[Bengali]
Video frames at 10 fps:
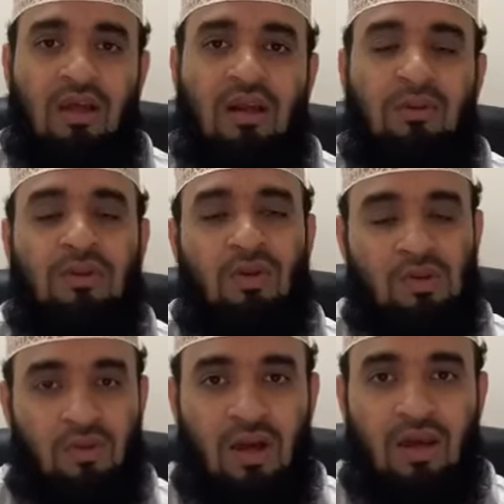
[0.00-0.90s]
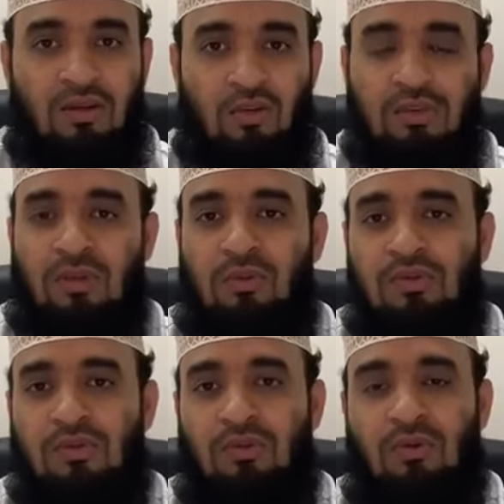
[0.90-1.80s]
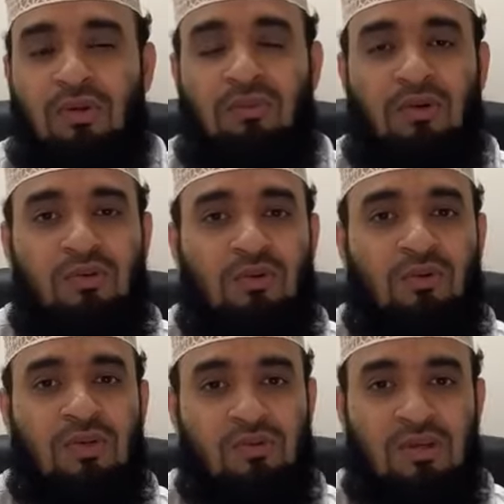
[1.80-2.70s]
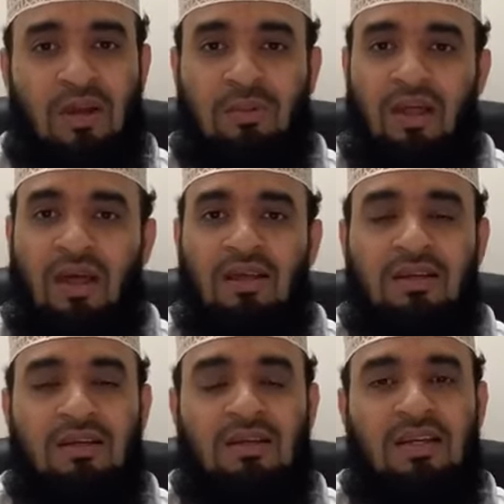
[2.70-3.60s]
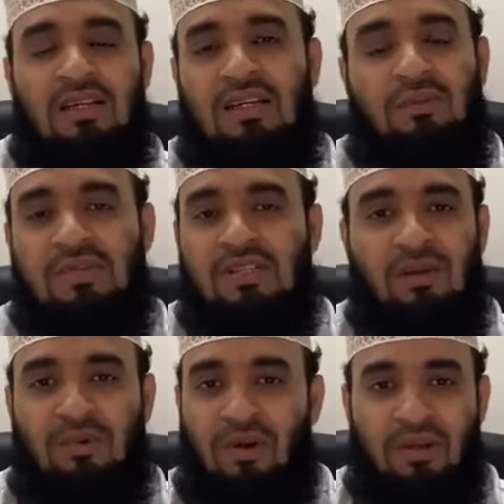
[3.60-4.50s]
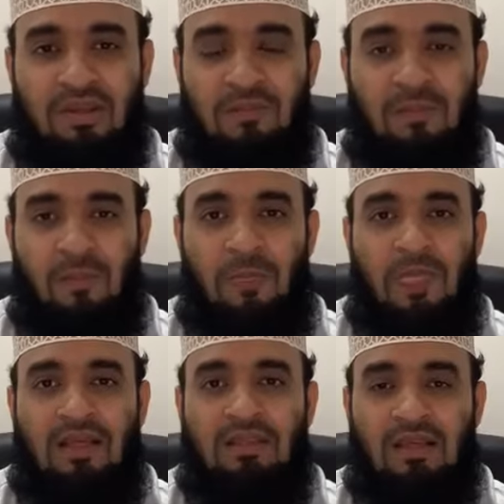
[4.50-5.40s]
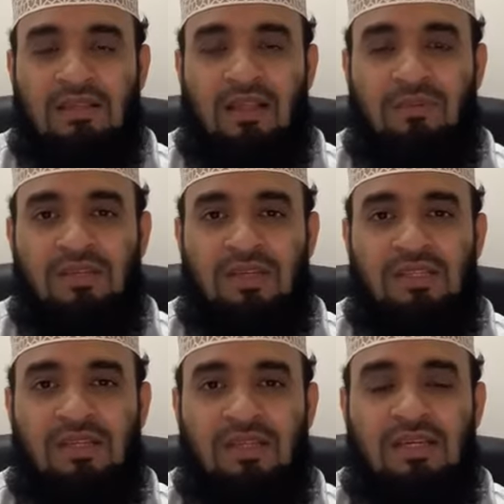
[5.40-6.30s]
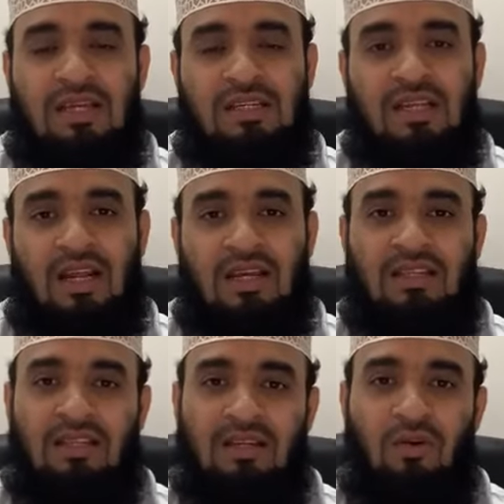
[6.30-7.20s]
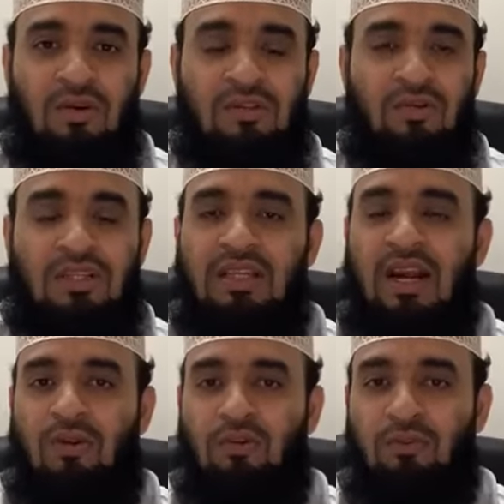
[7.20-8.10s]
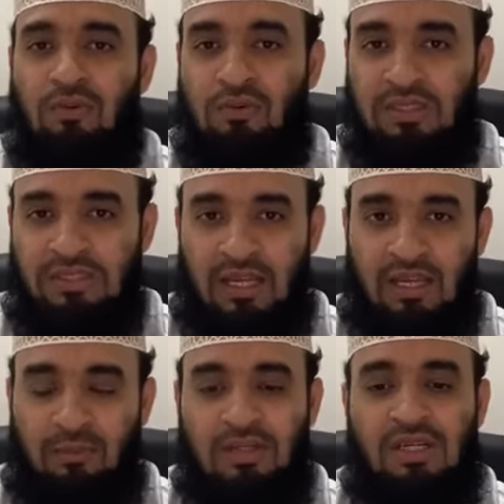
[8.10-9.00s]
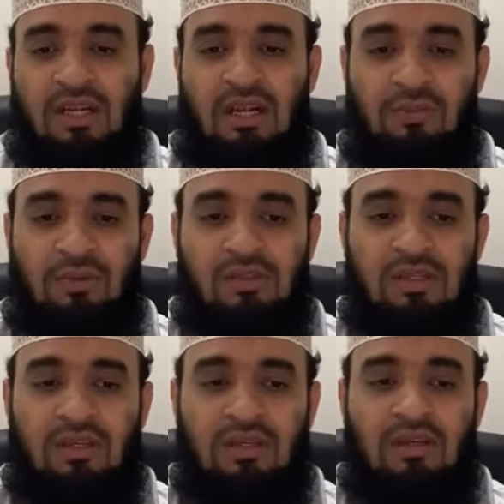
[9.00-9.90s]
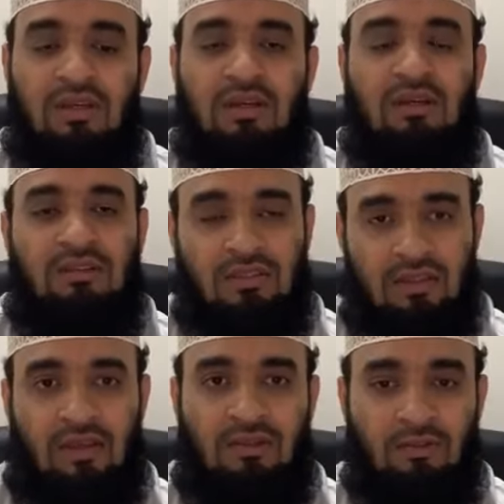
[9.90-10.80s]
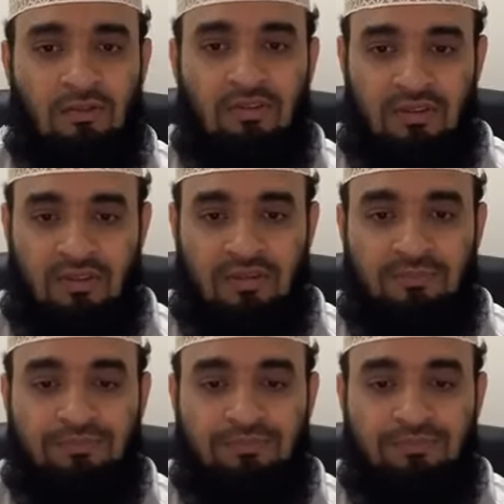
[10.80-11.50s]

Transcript: আর আমাদের অসহায় সুবিধাবঞ্চিত গরিব মানুষগুলো কিছুই খাবে না এটার নাম ইসলাম নয় তাই ইসলাম চেয়েছে ঈদ আসার আগে তাদের ঘরে যেন ঈদের আনন্দ পৌঁছে যায় এবং সেটার নামই হচ্ছে সাদাকাতুল ফিতর